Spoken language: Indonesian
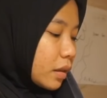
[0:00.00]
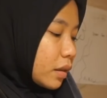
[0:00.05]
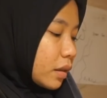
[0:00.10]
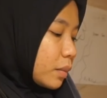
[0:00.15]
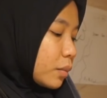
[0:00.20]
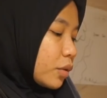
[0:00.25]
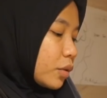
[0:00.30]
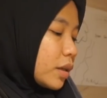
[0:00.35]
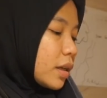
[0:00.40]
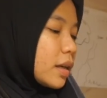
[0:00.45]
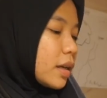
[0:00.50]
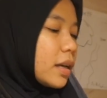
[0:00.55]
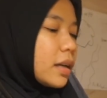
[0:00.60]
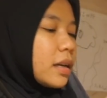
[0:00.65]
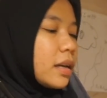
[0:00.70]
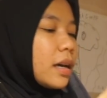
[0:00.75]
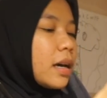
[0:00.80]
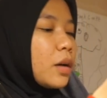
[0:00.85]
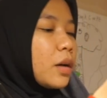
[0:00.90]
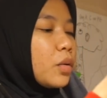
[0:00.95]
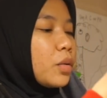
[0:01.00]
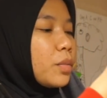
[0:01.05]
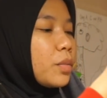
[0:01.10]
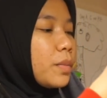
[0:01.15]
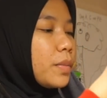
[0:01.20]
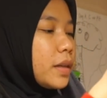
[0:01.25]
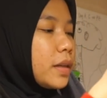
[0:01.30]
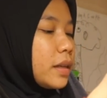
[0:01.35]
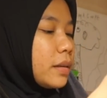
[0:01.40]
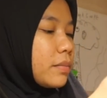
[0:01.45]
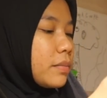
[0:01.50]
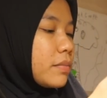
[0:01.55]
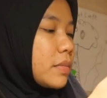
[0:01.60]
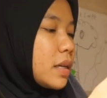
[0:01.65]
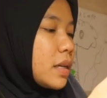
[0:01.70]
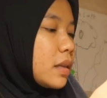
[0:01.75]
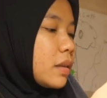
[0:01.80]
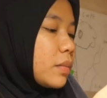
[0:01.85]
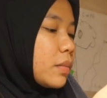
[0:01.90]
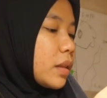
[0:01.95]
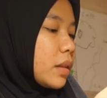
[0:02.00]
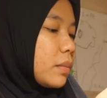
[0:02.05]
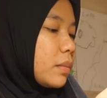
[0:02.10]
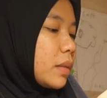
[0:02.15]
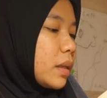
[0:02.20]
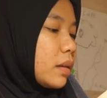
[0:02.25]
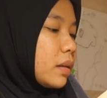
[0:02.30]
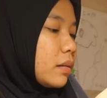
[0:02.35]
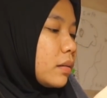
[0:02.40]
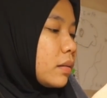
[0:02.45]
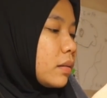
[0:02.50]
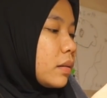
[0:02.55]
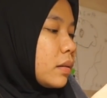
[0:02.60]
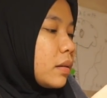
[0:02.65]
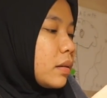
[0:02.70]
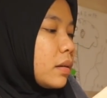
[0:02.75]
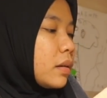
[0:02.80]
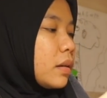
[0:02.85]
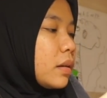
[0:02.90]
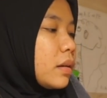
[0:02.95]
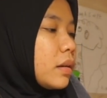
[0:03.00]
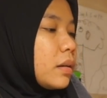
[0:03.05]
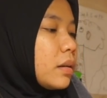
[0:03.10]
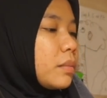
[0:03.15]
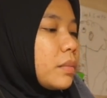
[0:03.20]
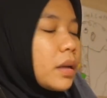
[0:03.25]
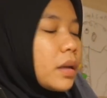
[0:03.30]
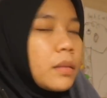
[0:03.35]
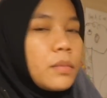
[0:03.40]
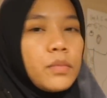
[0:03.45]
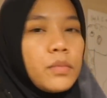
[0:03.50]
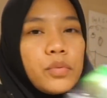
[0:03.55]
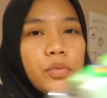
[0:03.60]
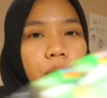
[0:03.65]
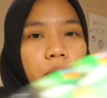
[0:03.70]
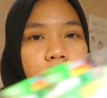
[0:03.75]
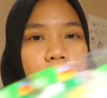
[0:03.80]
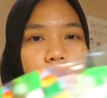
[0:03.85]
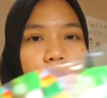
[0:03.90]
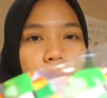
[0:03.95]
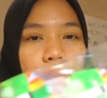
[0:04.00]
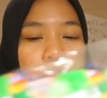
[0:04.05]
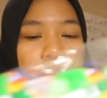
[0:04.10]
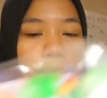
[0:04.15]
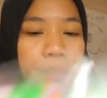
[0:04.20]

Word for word: kemudian ada aku beli mie teman-teman merebus ya